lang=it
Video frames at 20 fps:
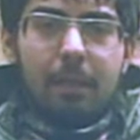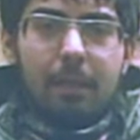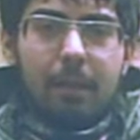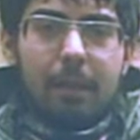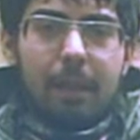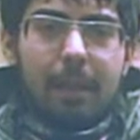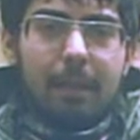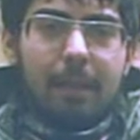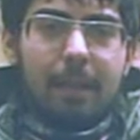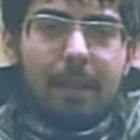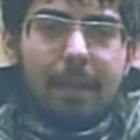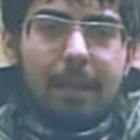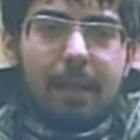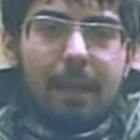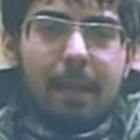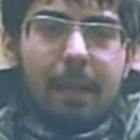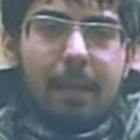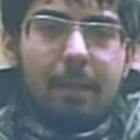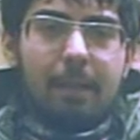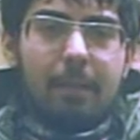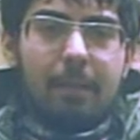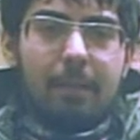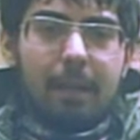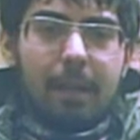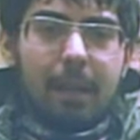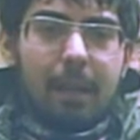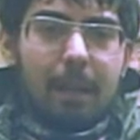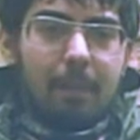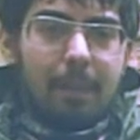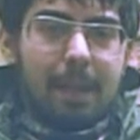eh, libertà
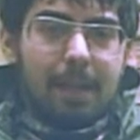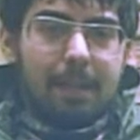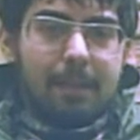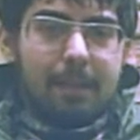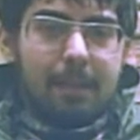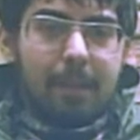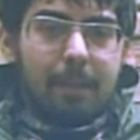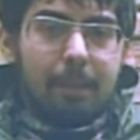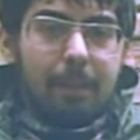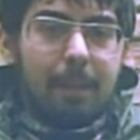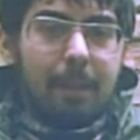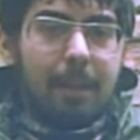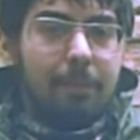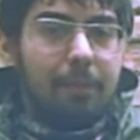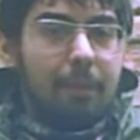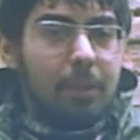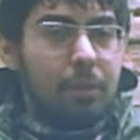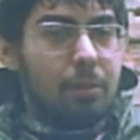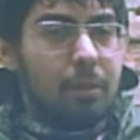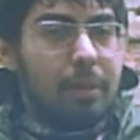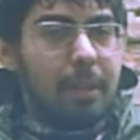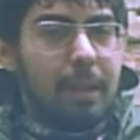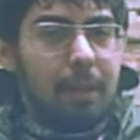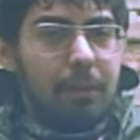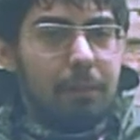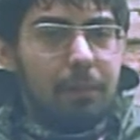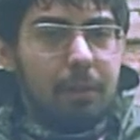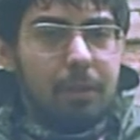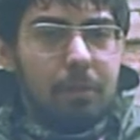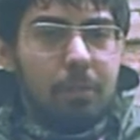al master per l'invenzione
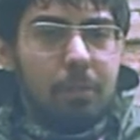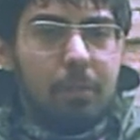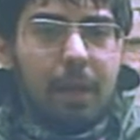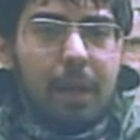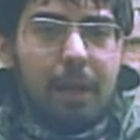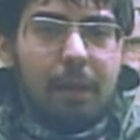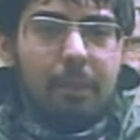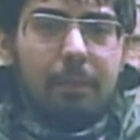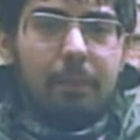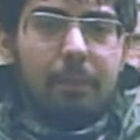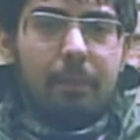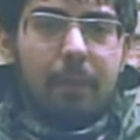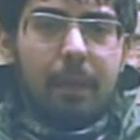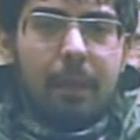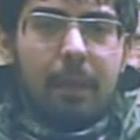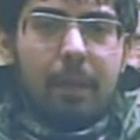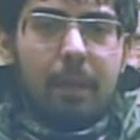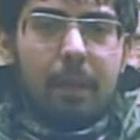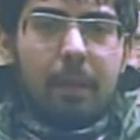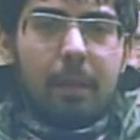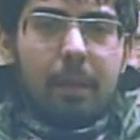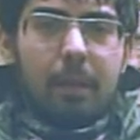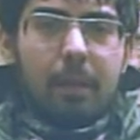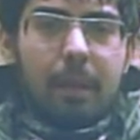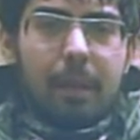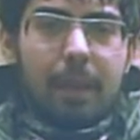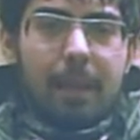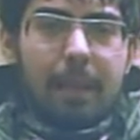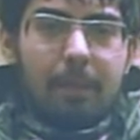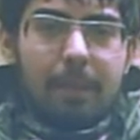dell'avventura,
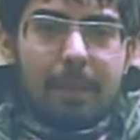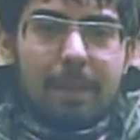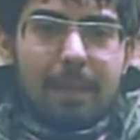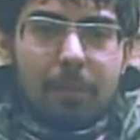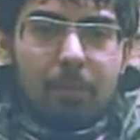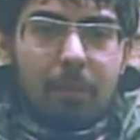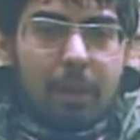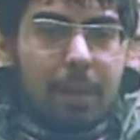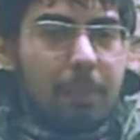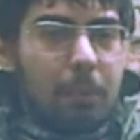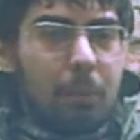è basato anche